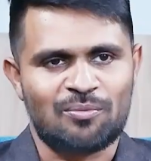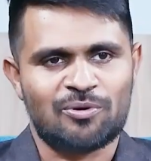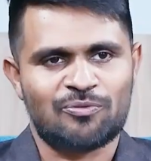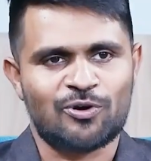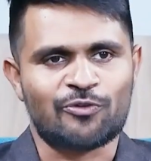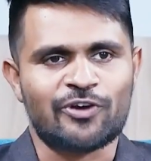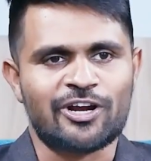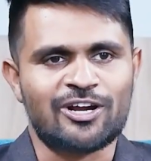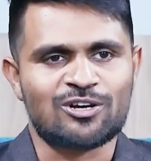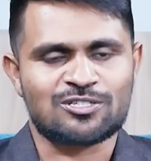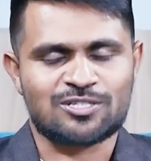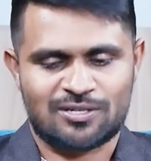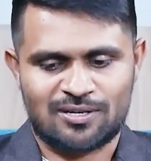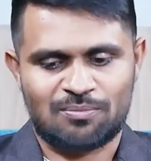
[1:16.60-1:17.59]
బిఫోర్
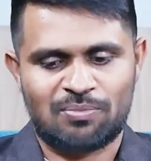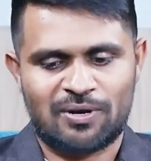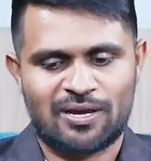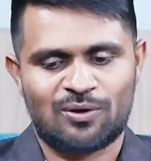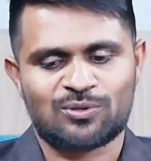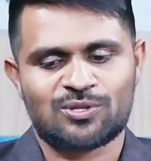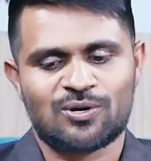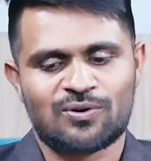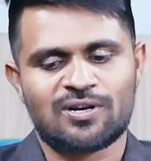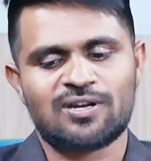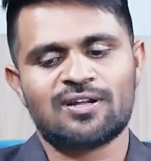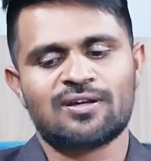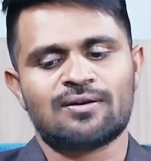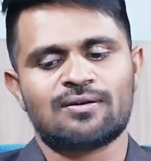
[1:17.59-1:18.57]
వీడియోస్ ప్లే అవుతూ
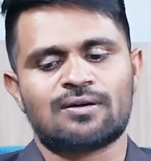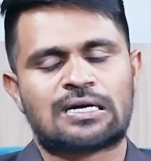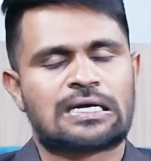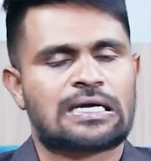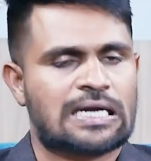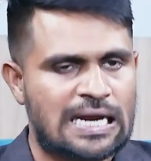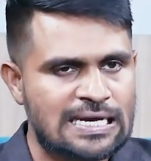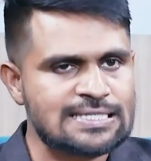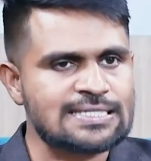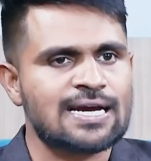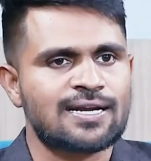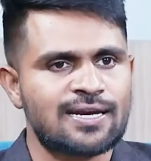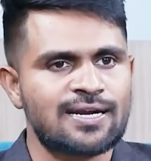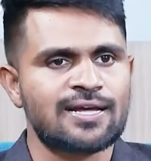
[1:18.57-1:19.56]
ఉంటే
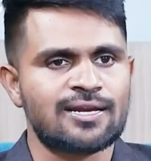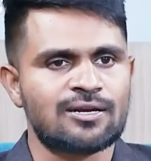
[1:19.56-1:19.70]
క్లాస్కి అటెండ్